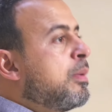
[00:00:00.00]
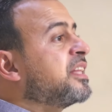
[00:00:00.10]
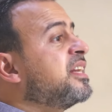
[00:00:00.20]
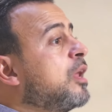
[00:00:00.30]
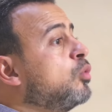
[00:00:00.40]

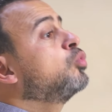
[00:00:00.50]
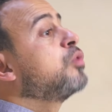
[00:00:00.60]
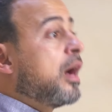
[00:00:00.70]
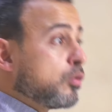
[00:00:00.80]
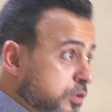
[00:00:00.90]
وبعدين قالوا له
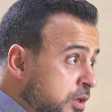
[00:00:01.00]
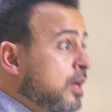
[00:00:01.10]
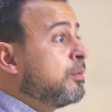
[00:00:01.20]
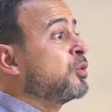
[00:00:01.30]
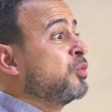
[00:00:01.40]

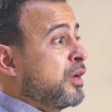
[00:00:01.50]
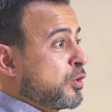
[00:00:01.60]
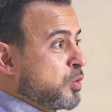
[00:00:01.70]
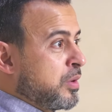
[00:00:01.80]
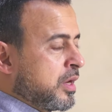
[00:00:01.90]
أوصنا برضه يا
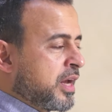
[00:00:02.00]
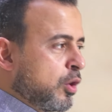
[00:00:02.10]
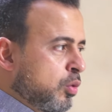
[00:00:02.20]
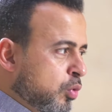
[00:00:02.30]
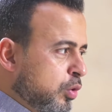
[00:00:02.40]
رسول الله
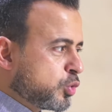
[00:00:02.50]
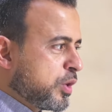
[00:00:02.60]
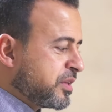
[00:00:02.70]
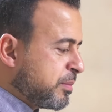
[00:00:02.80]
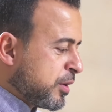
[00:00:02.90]
كأنهم كل
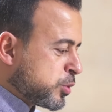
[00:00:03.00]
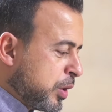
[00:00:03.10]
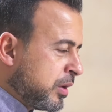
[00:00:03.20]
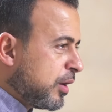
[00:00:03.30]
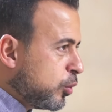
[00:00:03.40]
شوية طب يا
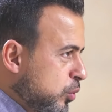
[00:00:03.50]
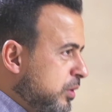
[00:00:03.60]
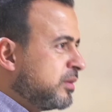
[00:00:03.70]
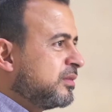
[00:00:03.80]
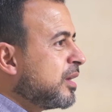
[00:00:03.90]
رسول الله
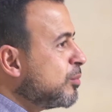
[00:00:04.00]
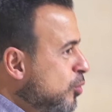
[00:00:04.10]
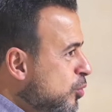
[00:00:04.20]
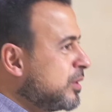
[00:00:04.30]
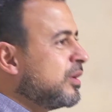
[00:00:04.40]
قول طب
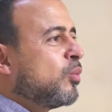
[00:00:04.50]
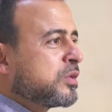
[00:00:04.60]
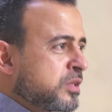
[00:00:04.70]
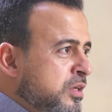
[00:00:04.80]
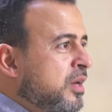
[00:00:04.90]
قول
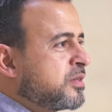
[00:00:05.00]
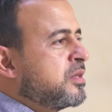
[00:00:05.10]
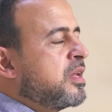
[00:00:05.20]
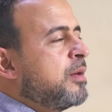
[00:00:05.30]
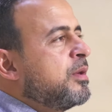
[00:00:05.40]
وصينا يا
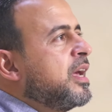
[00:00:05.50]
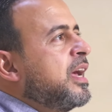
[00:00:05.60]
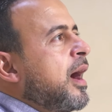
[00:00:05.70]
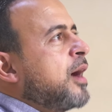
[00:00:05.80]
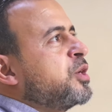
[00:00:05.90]
سيدنا النبي
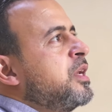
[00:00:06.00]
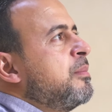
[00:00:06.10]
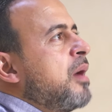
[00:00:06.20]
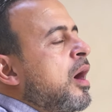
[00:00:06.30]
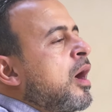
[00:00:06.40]
عشان
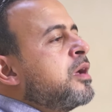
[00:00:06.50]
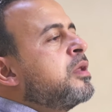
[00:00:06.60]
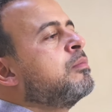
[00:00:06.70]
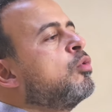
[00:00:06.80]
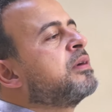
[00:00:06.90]
نبقى
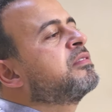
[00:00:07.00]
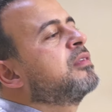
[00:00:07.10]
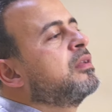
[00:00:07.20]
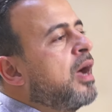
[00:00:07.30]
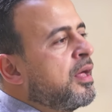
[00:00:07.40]
خير
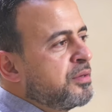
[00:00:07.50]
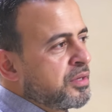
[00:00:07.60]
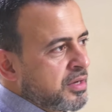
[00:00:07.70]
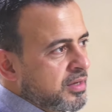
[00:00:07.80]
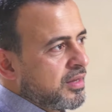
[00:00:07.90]
ممثل
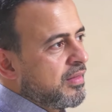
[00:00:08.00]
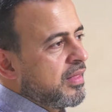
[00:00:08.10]
لحضرتك